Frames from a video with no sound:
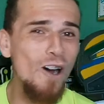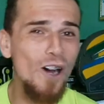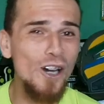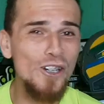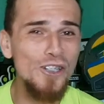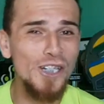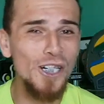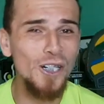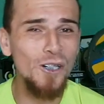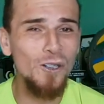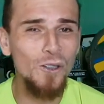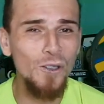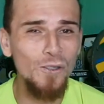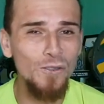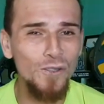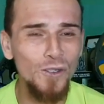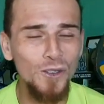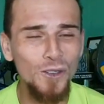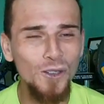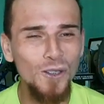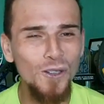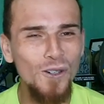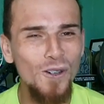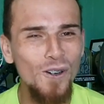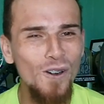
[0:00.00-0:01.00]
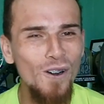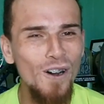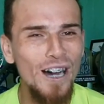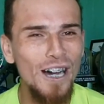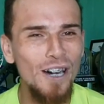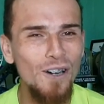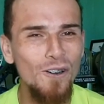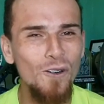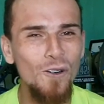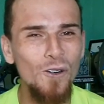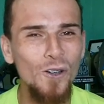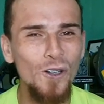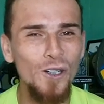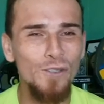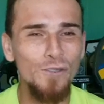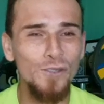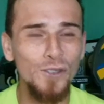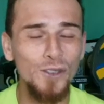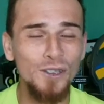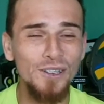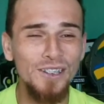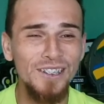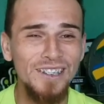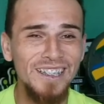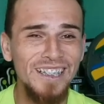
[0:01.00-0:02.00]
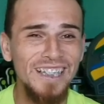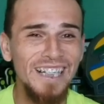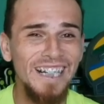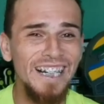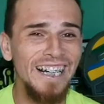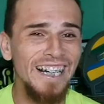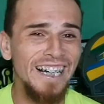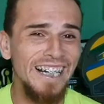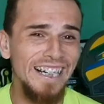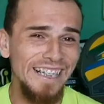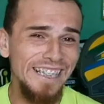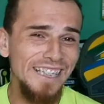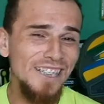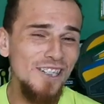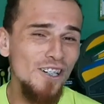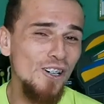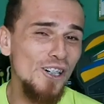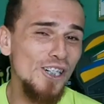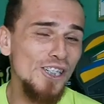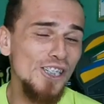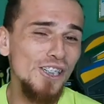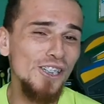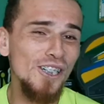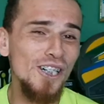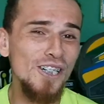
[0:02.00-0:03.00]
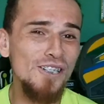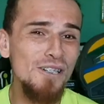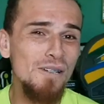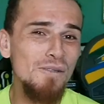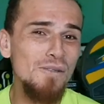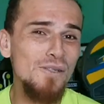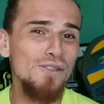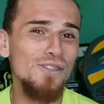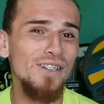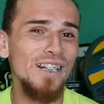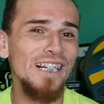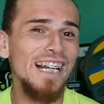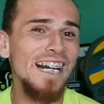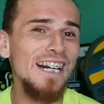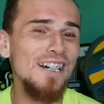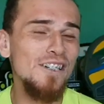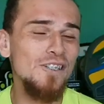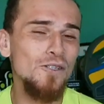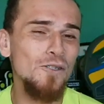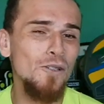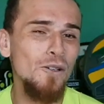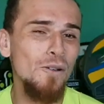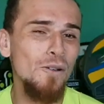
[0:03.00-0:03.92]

é o Roger Ruivo do Corraco Ruivo e hoje nós vamos falar